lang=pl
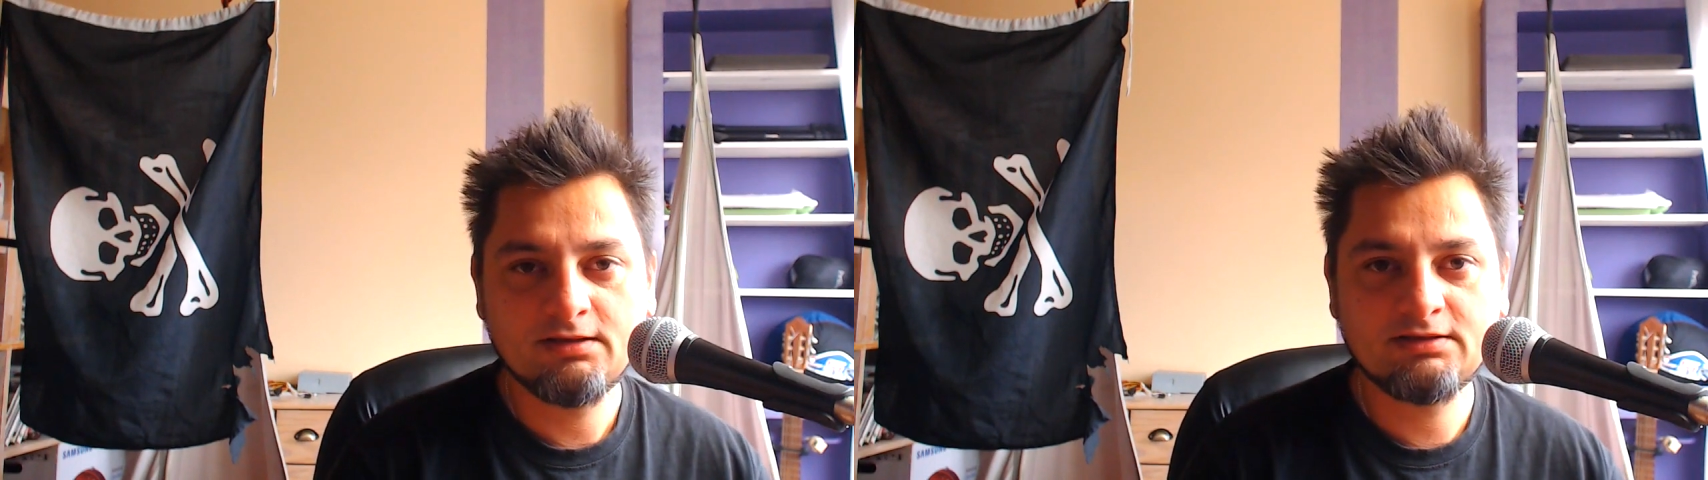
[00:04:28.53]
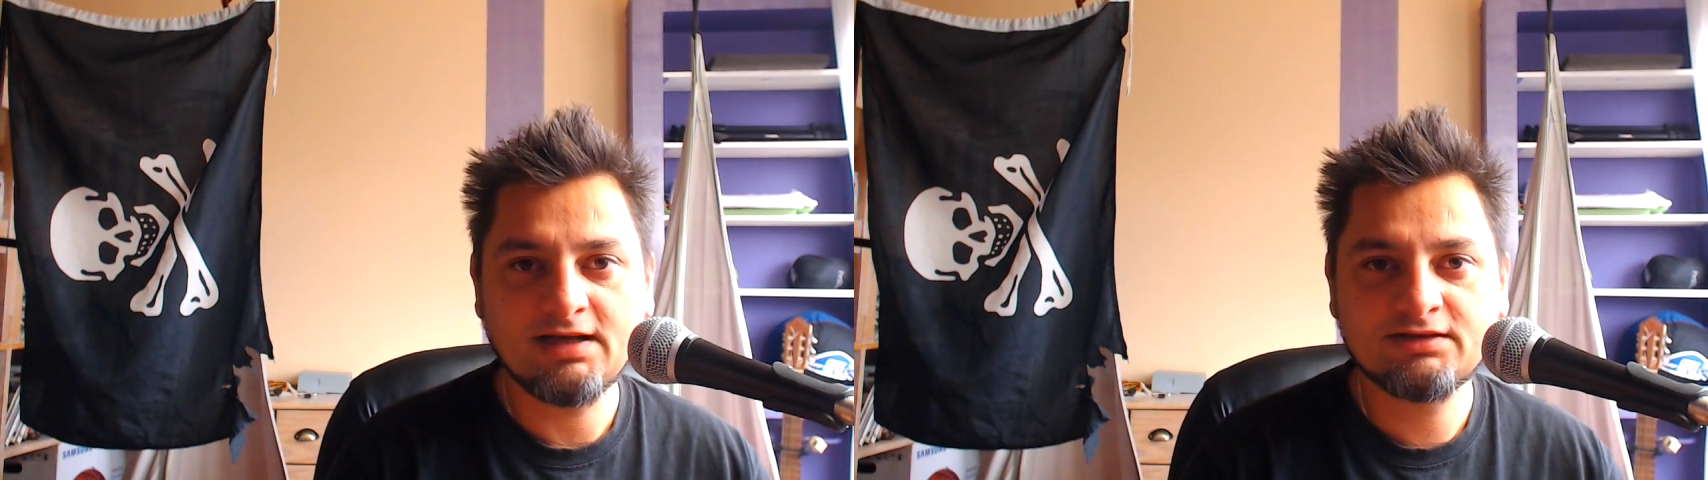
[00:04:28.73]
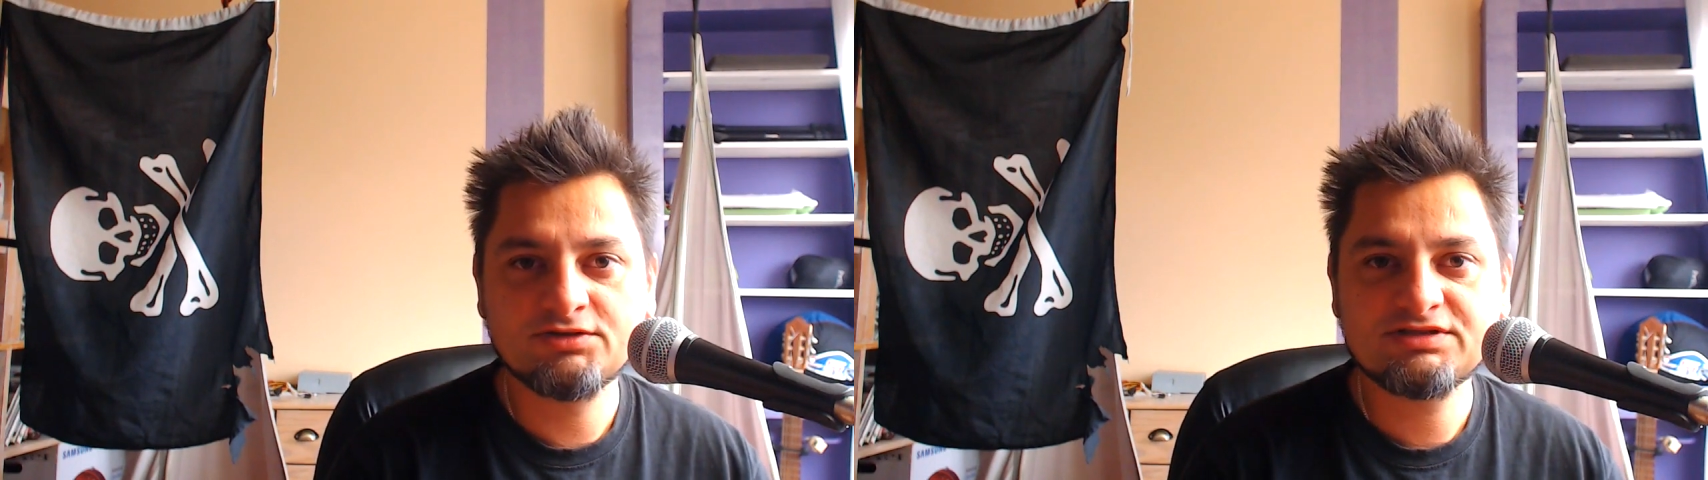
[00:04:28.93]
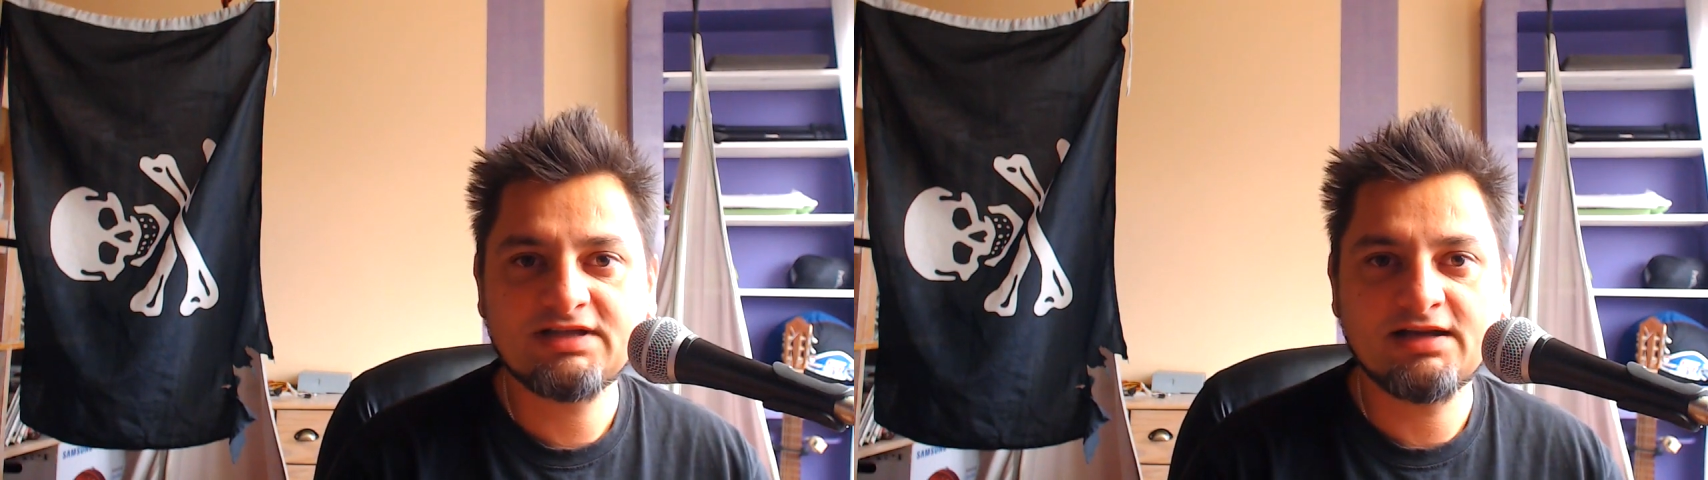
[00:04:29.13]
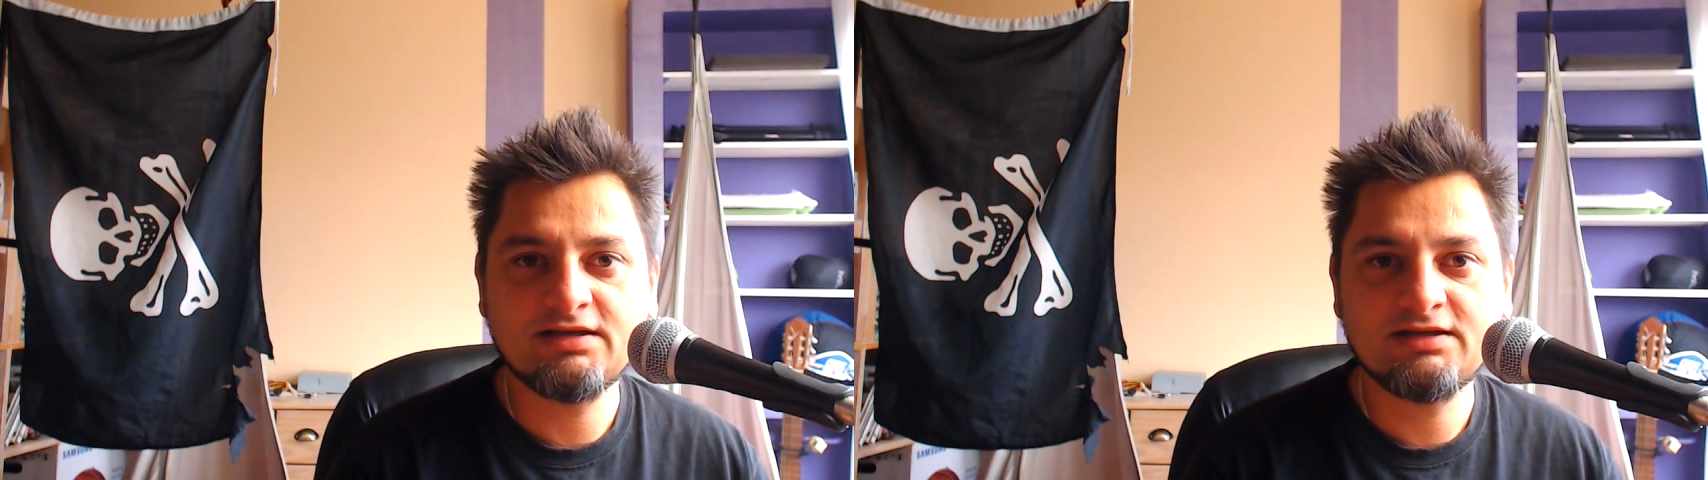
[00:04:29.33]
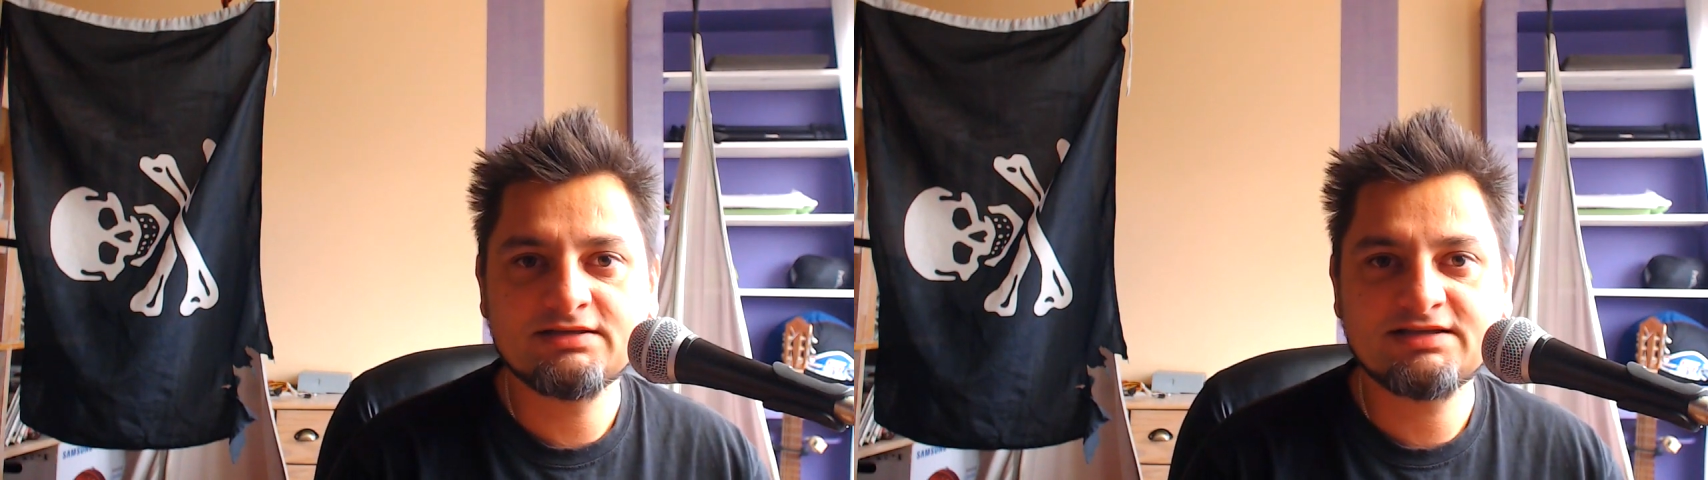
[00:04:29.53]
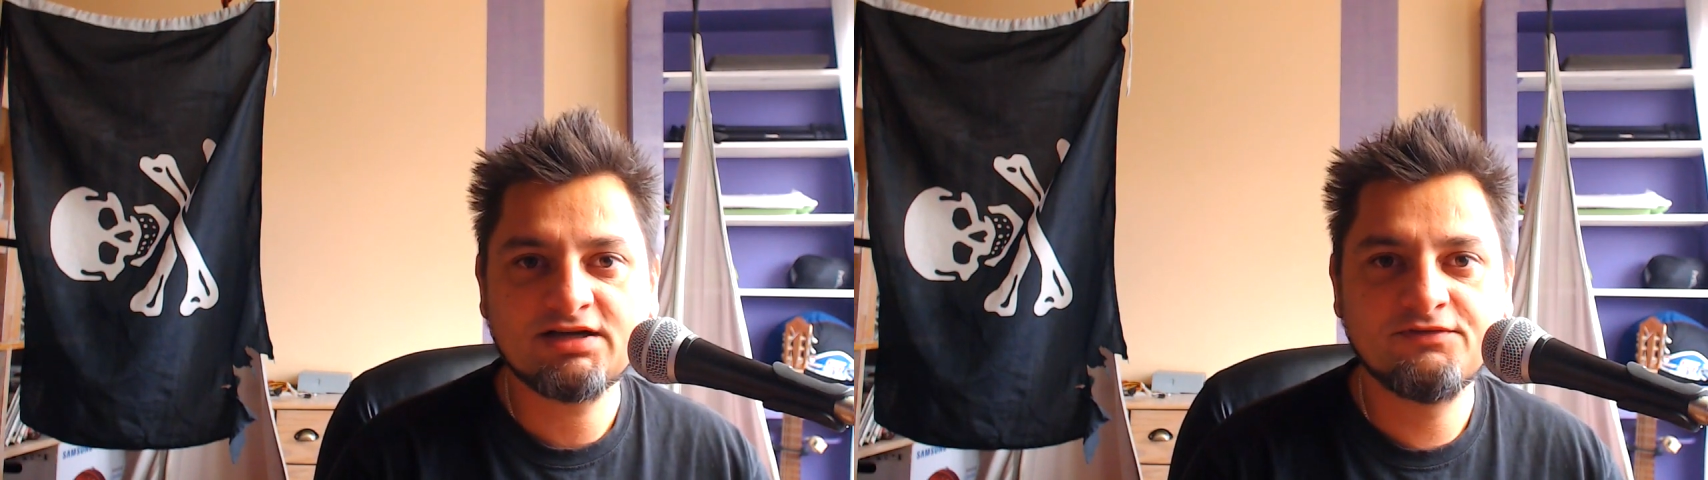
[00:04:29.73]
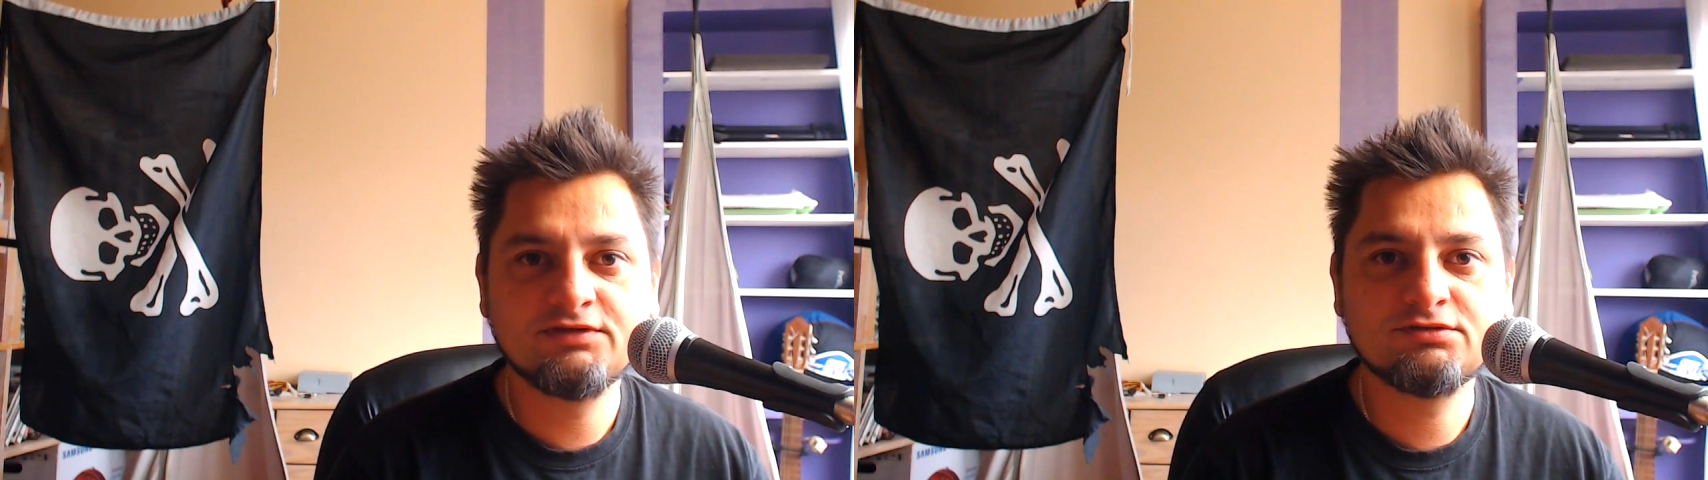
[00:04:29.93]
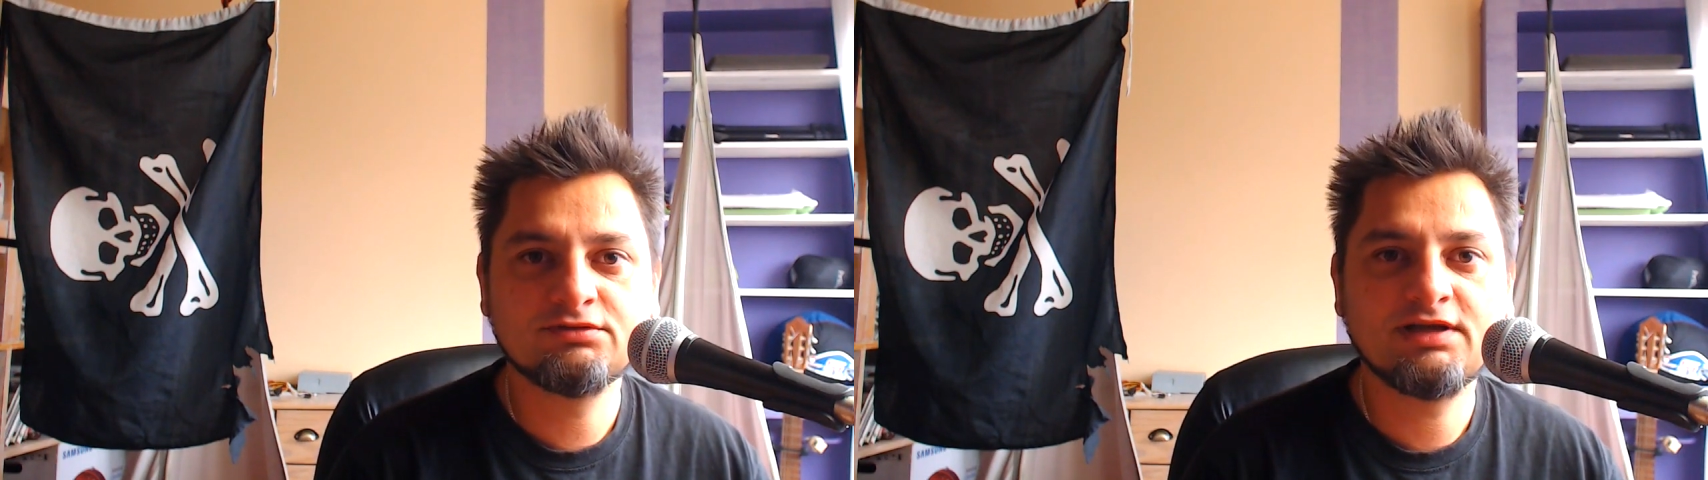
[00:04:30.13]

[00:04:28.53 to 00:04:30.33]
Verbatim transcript: I tak dostali zachwytu